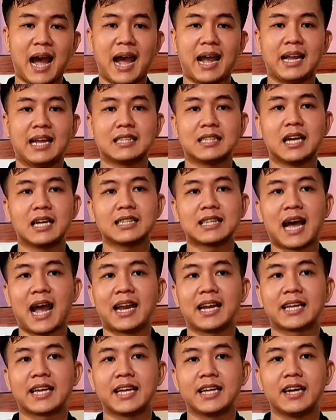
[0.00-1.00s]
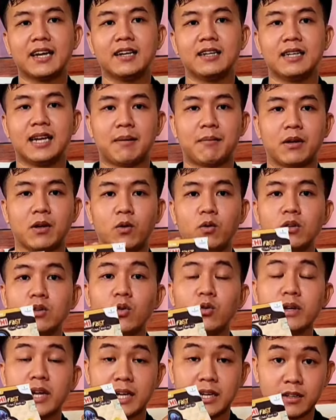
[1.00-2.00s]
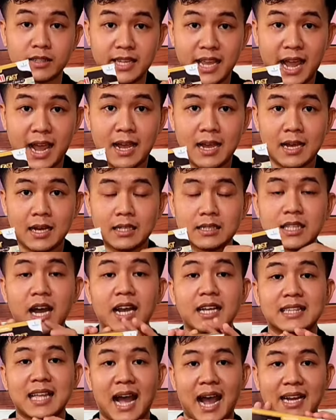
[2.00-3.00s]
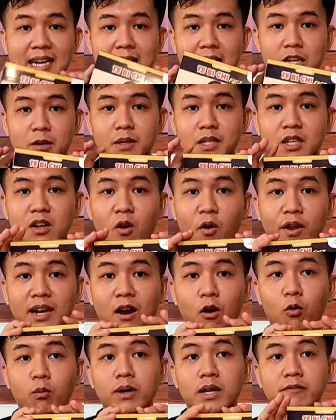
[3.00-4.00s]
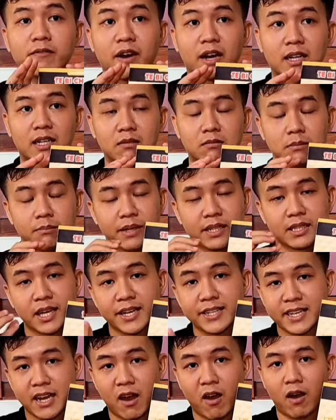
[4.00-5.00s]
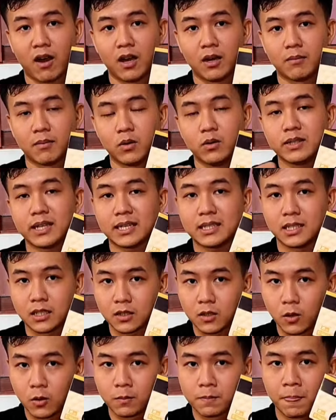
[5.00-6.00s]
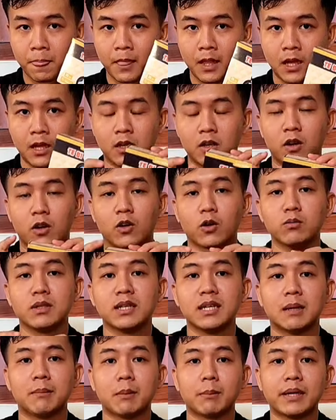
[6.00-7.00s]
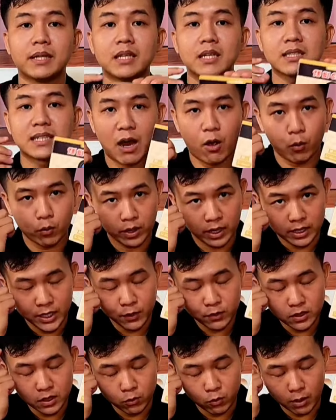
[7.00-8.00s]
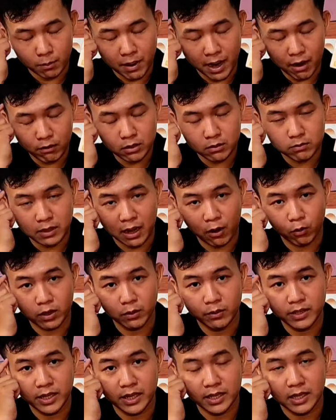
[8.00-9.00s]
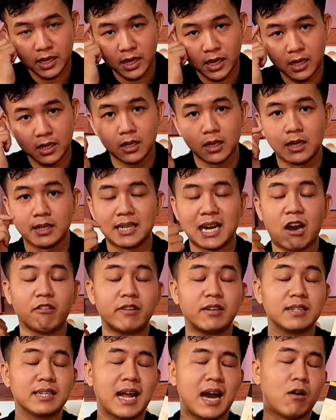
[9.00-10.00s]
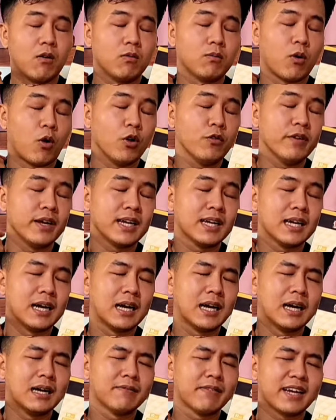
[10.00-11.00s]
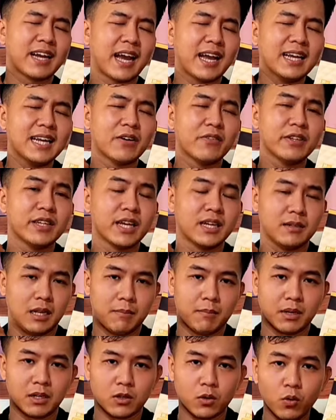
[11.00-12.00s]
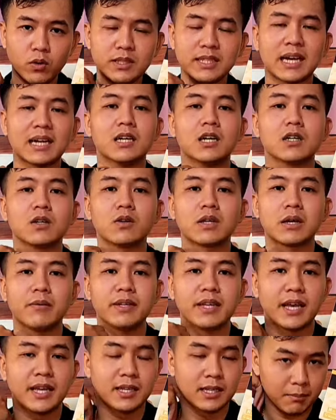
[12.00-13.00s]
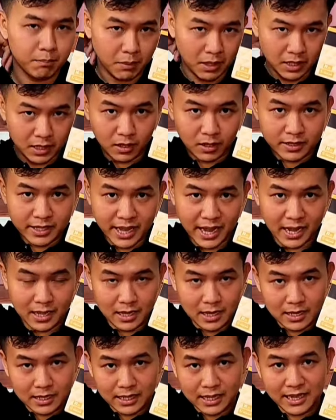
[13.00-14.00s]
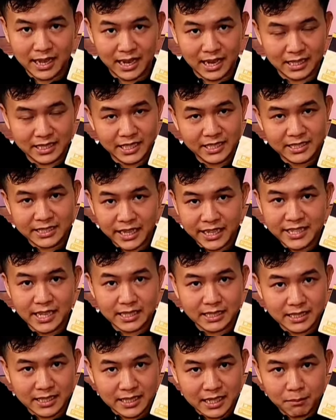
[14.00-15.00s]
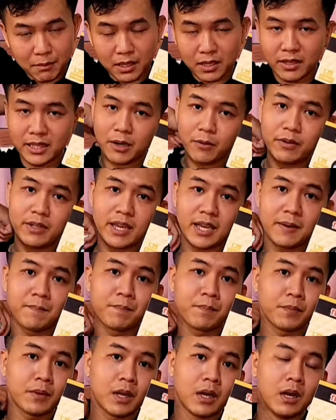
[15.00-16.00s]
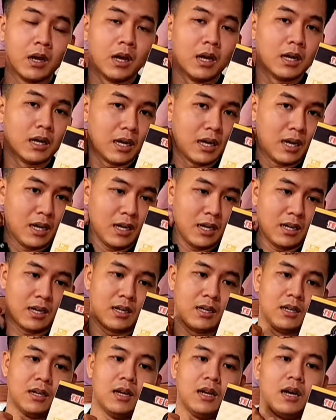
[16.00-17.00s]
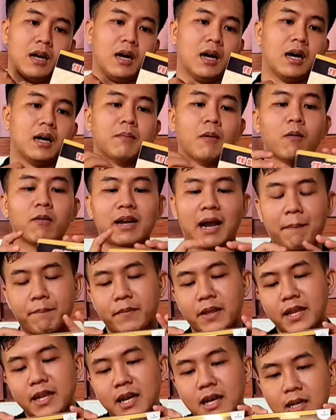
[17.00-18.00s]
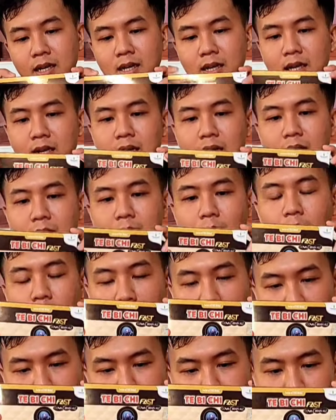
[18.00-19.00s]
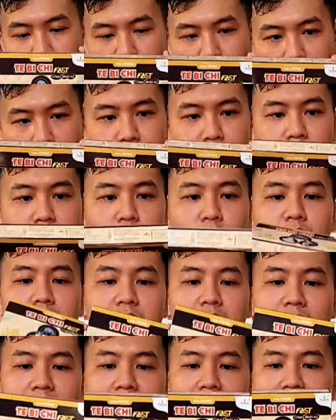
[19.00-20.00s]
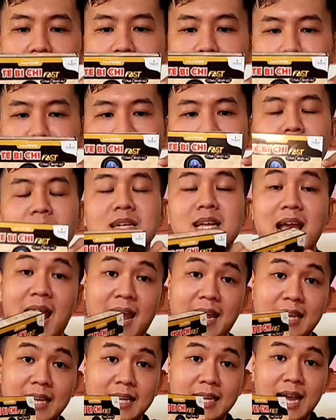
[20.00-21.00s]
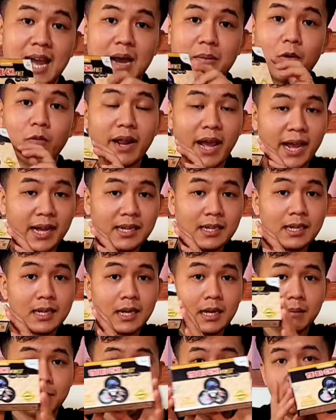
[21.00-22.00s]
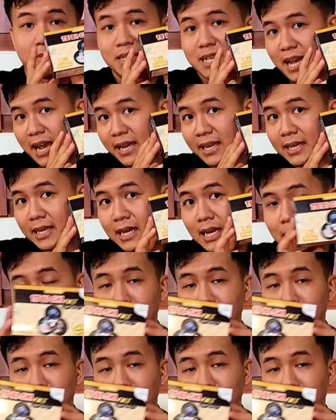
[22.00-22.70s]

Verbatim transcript: tay hay tê tay này kia đó là mình uống thuốc này được nha tê tay nè mình ngồi lâu mình niệm phật đó mình bị tê giò mình uống vẫn được luôn rồi cũng như là mình bị nhức đầu nè thiếu từng quần máu trong đầu nè quý vị đó đau đau mỏi vai à, vai gáy nè quý vị là mình uống vẫn được luôn nha quý vị bình thường nha cái này là chuyên trị về những cái căn bệnh đó nha quý vị à, à, một cặp gì đó à, một hộp một hộp mình uống được là 30 ngày ha à, một tháng 30 ngày